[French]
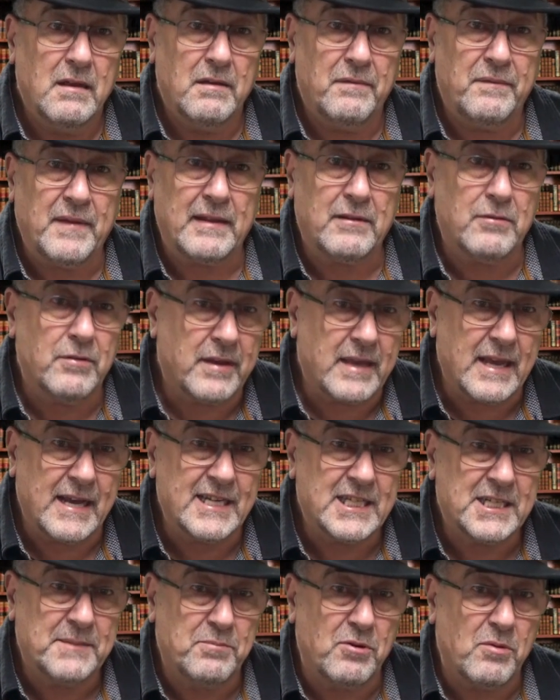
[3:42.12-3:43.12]
Faites le
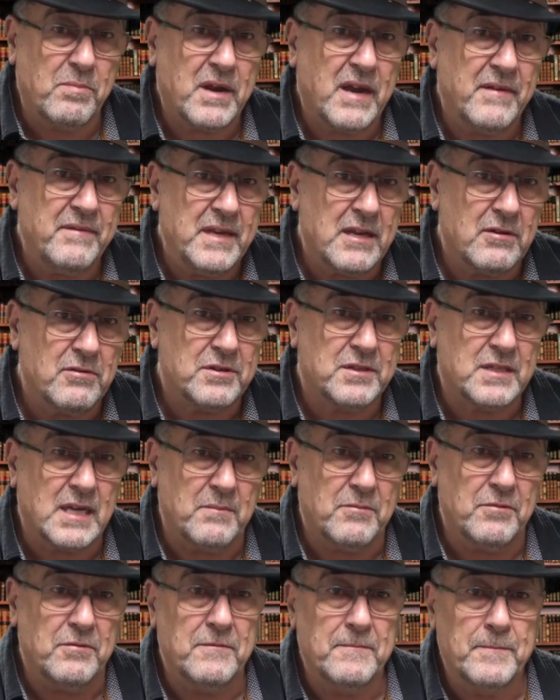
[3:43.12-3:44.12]
15 pour prévenir le
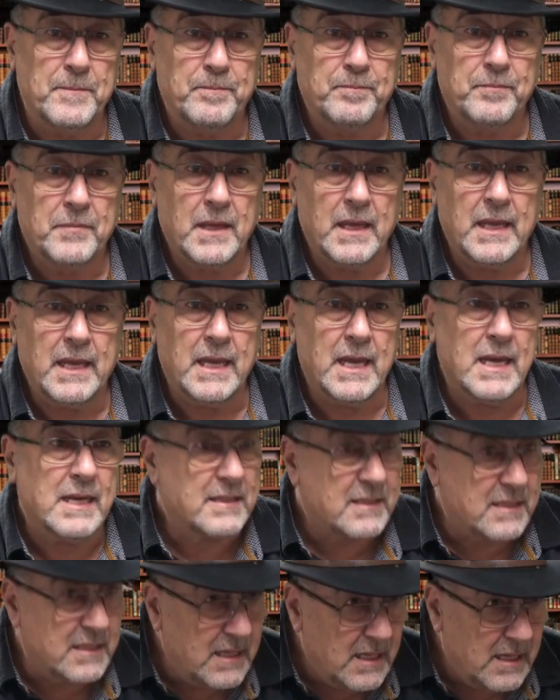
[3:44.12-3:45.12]
SAMU. Et
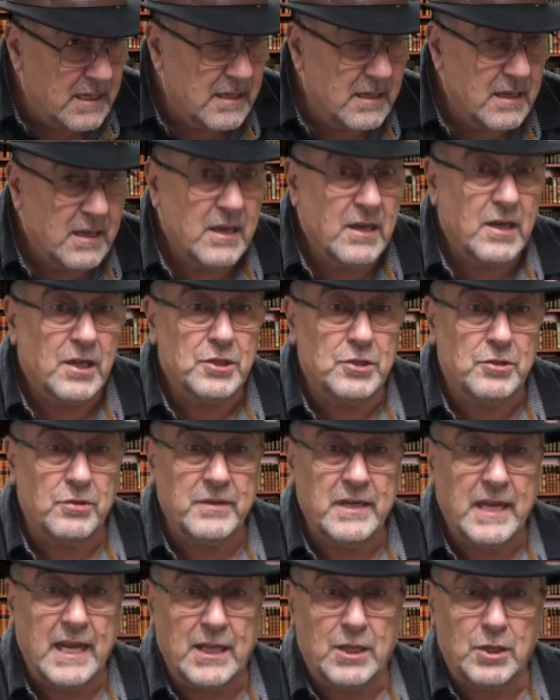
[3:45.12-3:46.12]
ainsi,
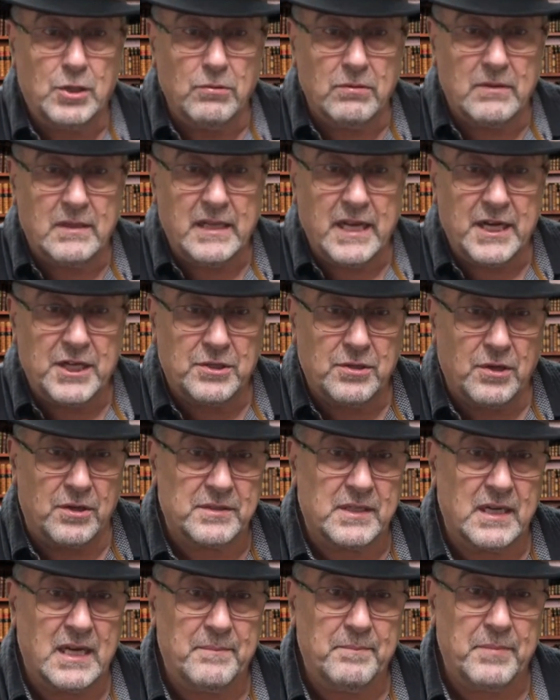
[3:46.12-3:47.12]
donnez toutes les
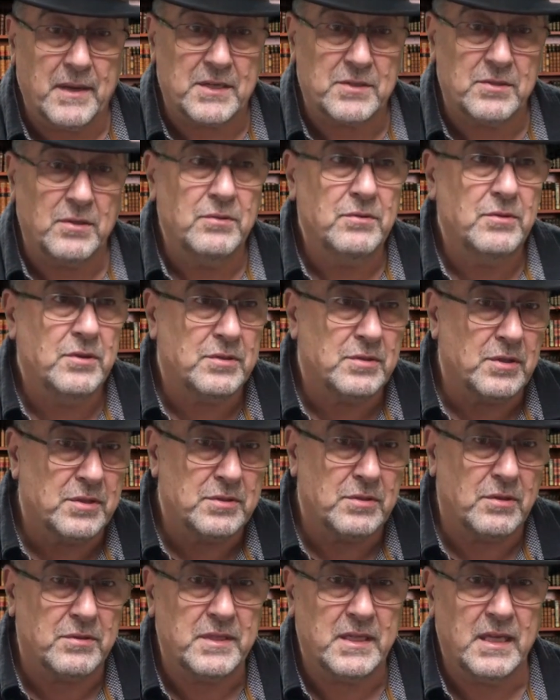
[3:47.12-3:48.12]
chances à la personne de
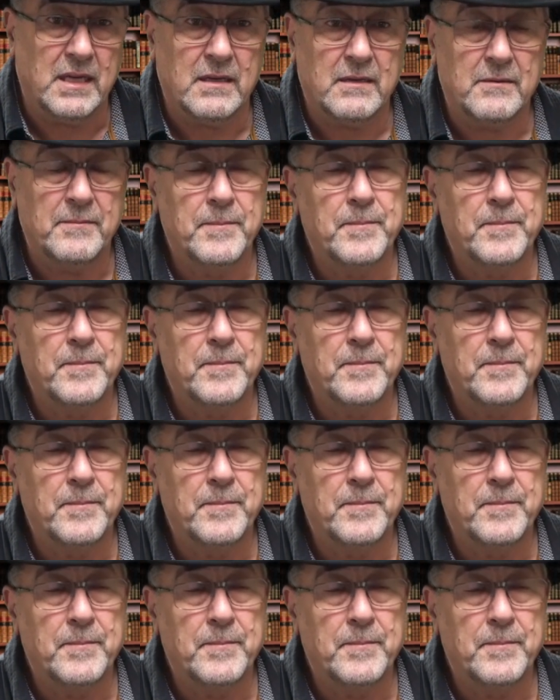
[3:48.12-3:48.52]
s'en sortir.